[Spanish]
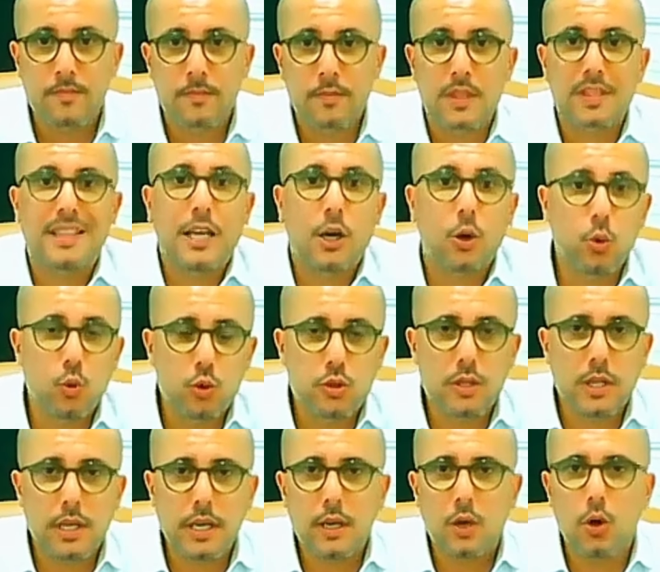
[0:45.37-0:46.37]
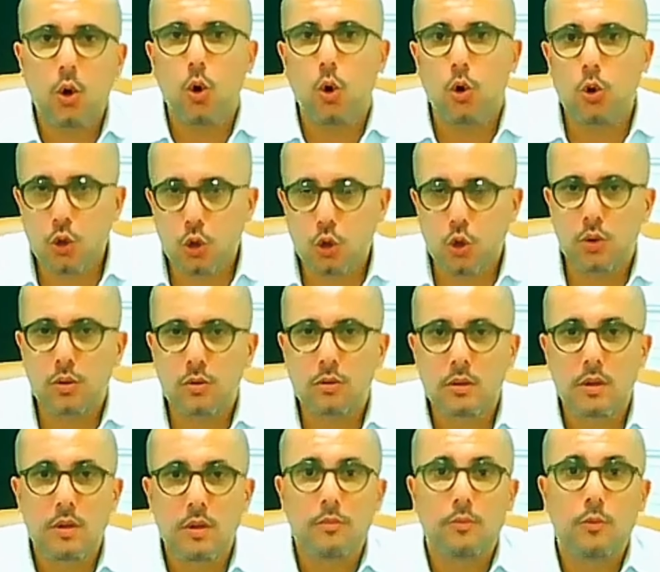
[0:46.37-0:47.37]
te guste o no.
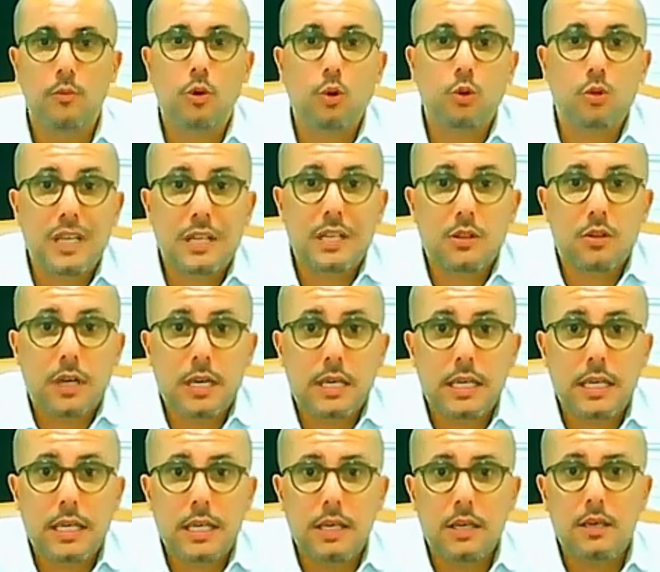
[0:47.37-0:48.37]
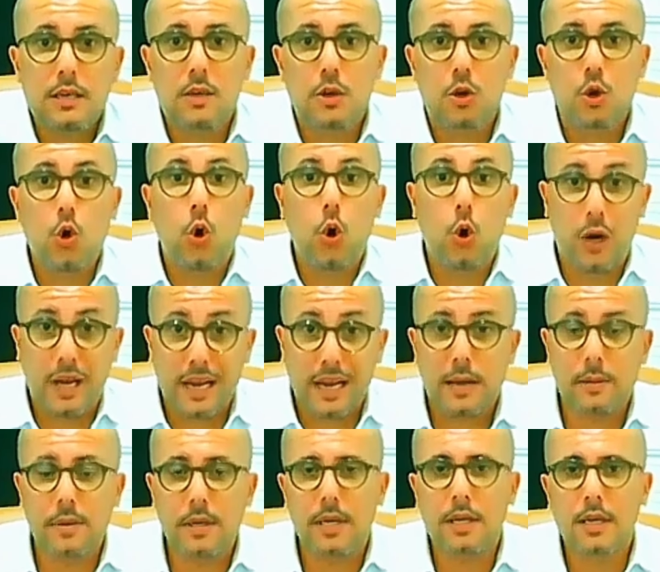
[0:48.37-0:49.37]
Por lo tanto, aquí lo
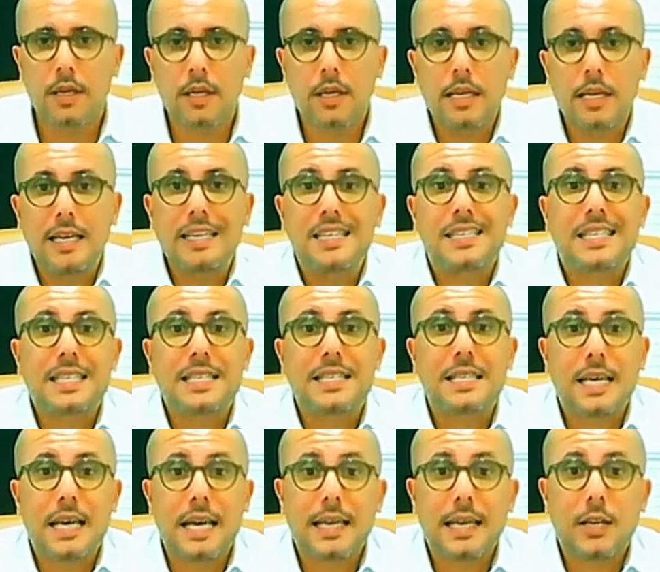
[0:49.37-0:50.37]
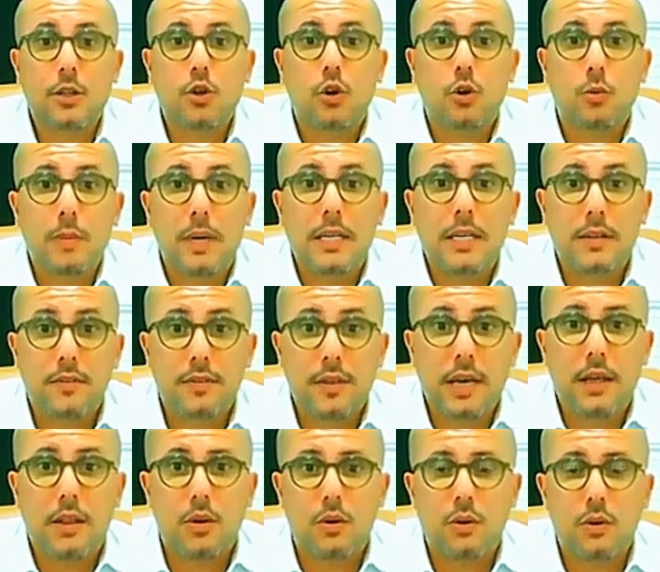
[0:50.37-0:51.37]
grave es que se haya
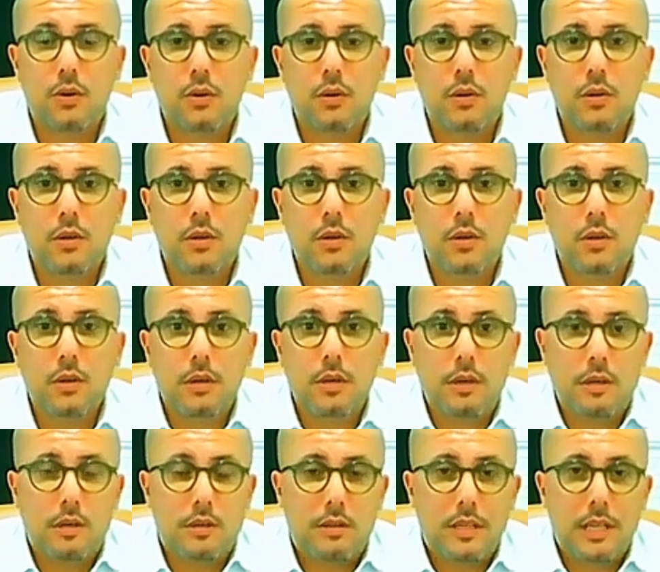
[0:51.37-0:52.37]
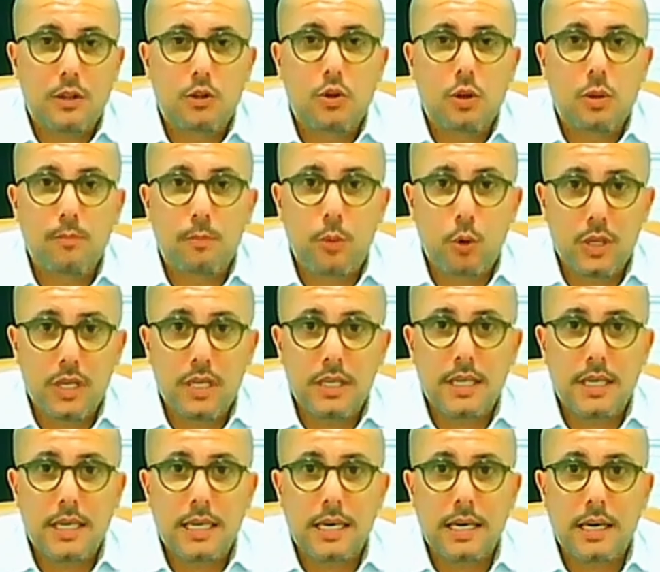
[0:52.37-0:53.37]
normalizado, tanto en
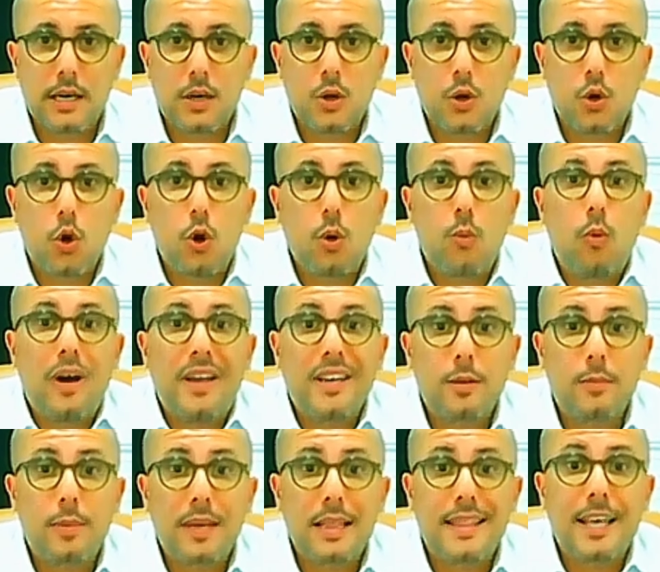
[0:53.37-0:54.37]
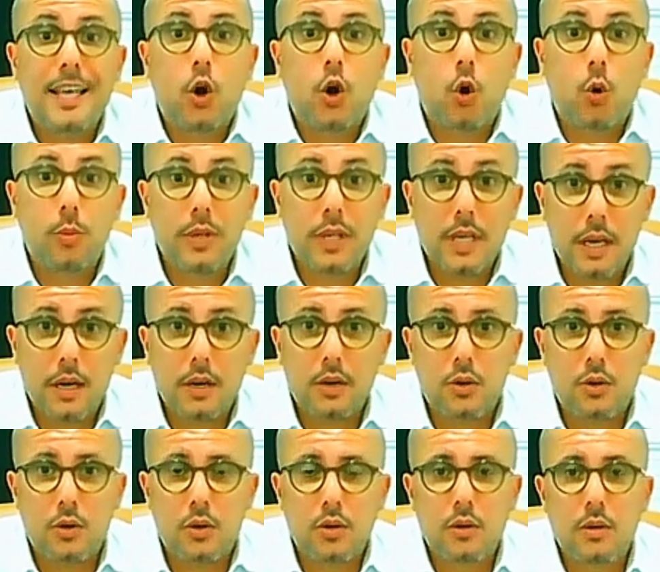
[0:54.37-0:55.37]
política como a nivel de
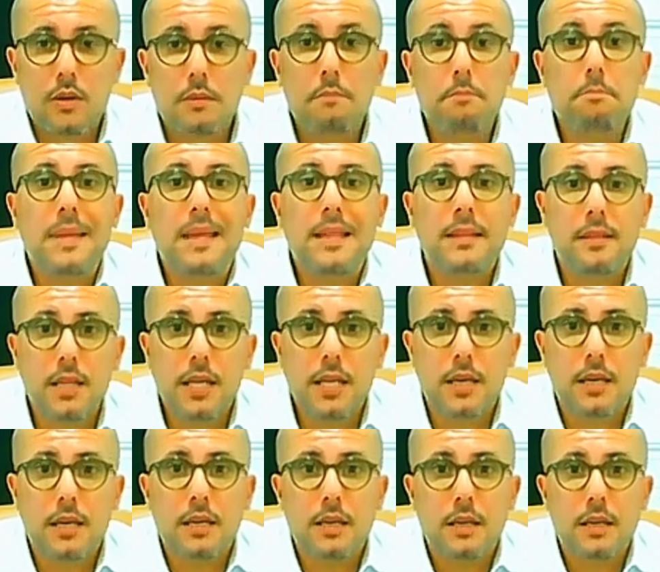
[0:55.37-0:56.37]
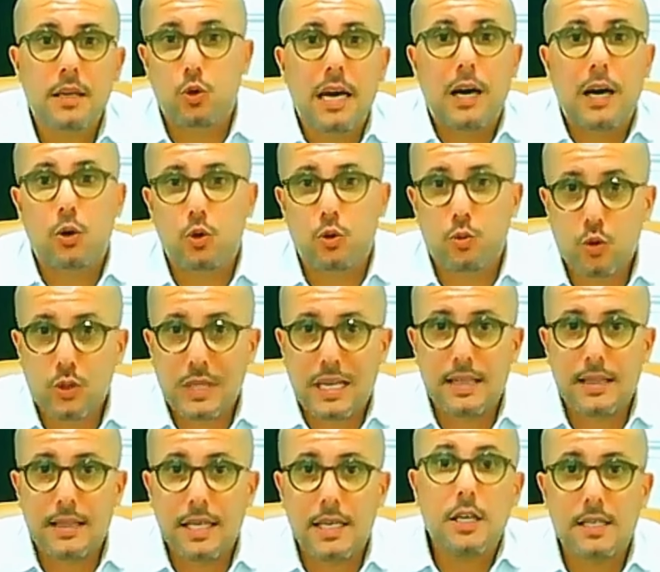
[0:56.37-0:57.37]
gobierno, mentir a los
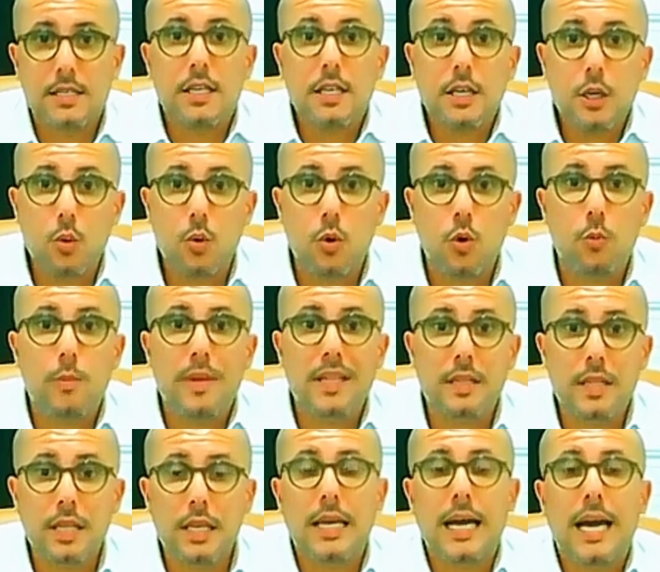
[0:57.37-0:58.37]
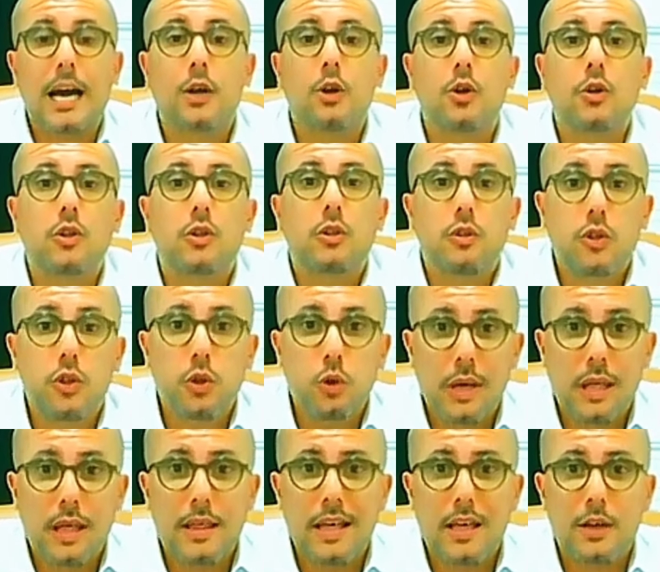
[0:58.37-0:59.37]
votantes y luego mentir a los
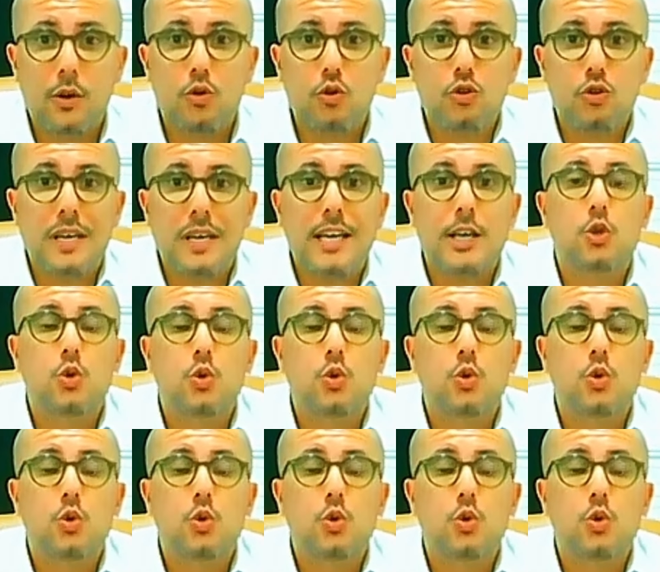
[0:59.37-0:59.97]
ciudadanos en